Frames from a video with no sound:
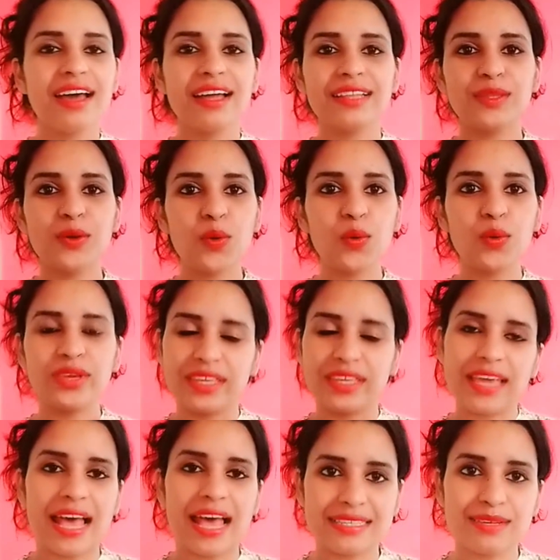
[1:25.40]
तो
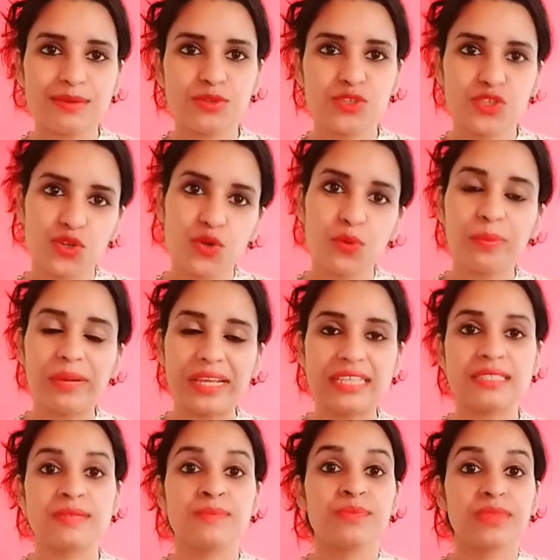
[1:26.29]
ऐसा कुछ तो
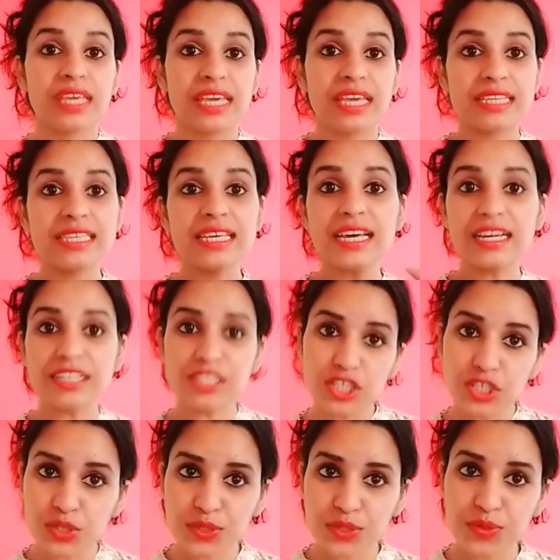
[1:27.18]
प्लीज़ इसे
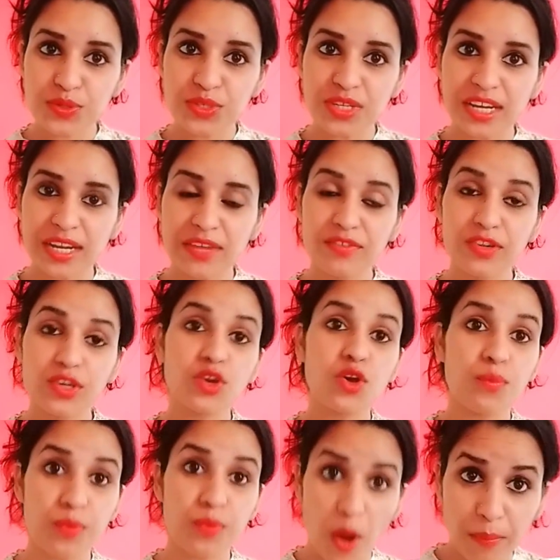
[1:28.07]
कंटिन्यू यूज़ करें वीडियो
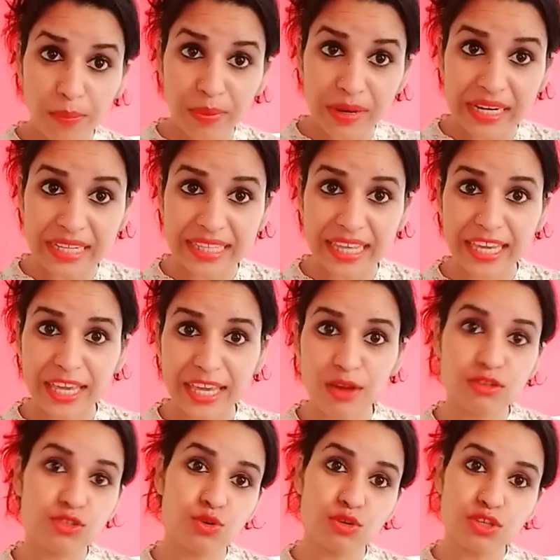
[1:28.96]
को प्रॉपरली देखें
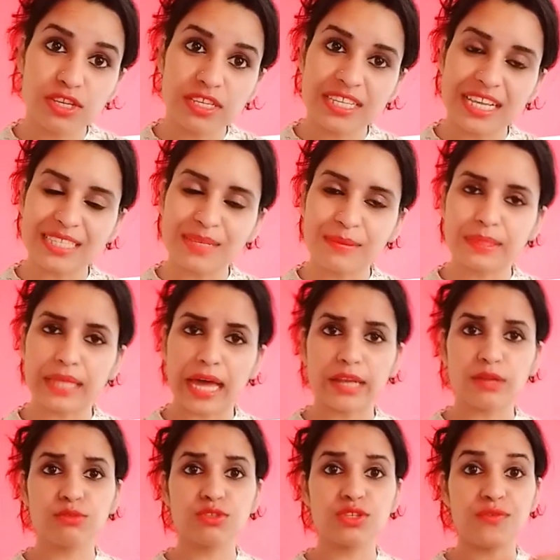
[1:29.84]
और जो चीज़ जैसे बता
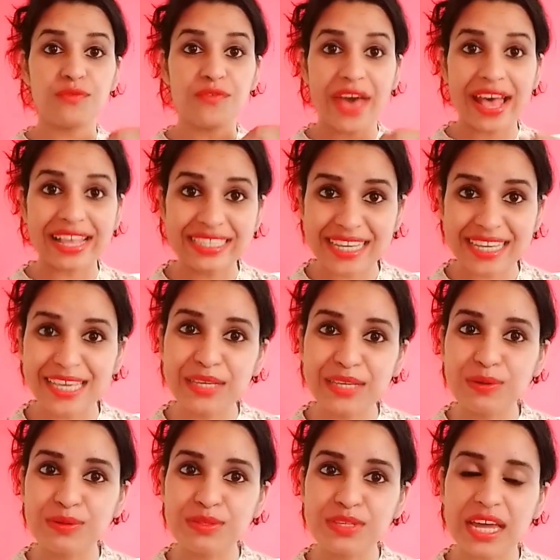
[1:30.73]
रही हूँ उसे वैसे ही
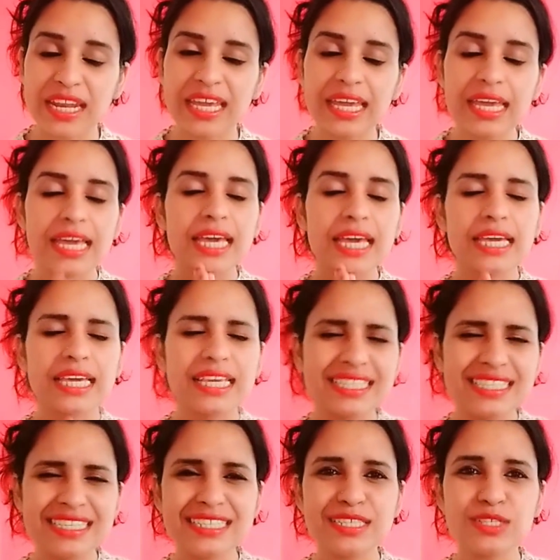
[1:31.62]
यूज़ करें
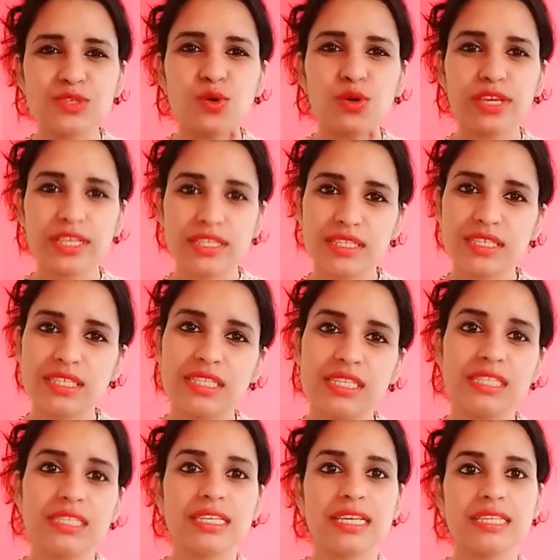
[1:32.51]
किसी चीज़ को किसी
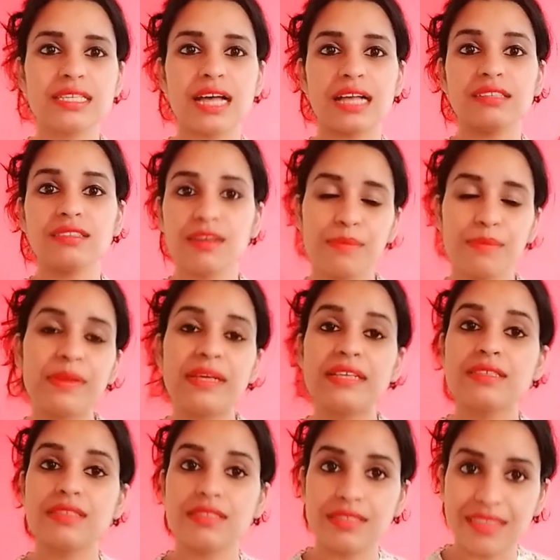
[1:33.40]
चीज़ के साथ
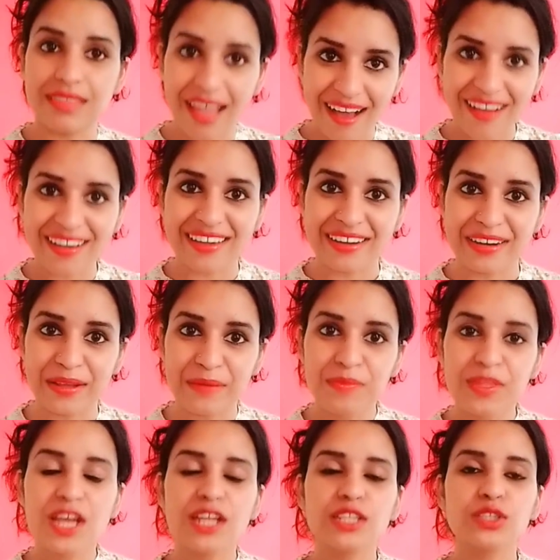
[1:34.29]
रिप्लेस ना करें
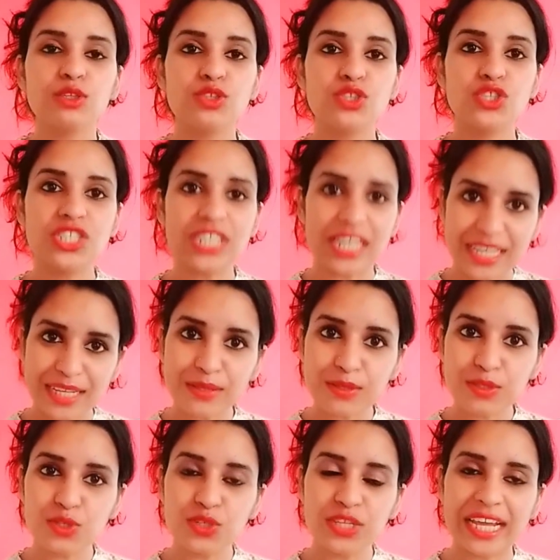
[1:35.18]
तो चलिए
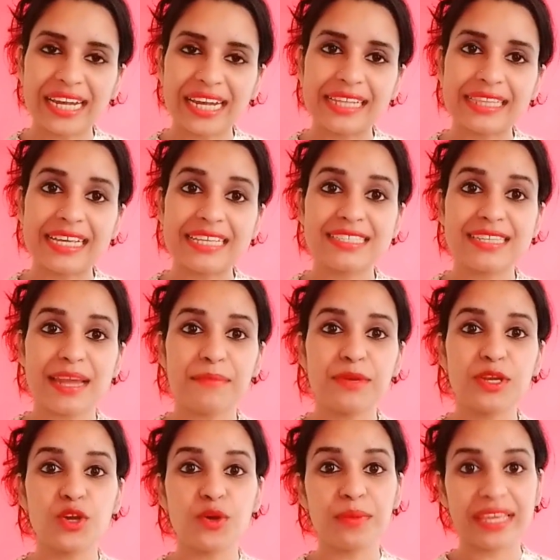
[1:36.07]
दोस्तों देख लेते हैं इस
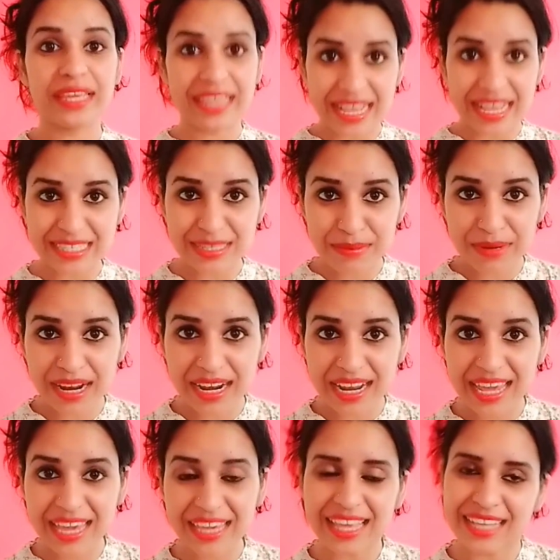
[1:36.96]
रेमेडी को हमने कैसे बनाना
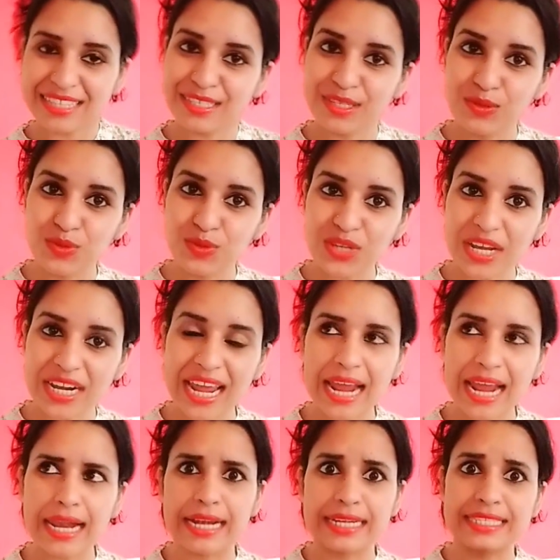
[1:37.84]
है कैसे यूज़ करना
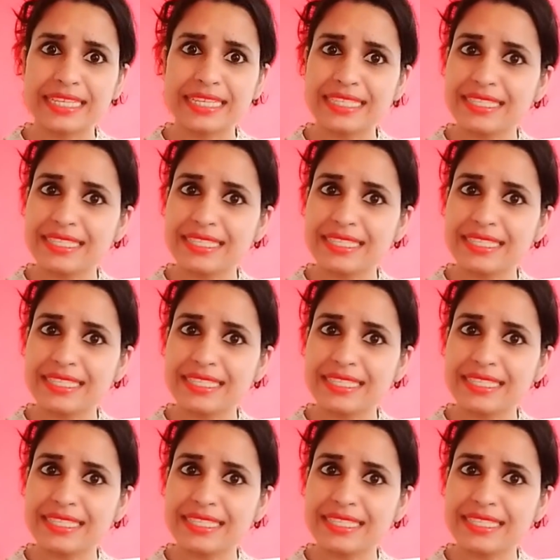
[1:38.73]
है लेट्स गेट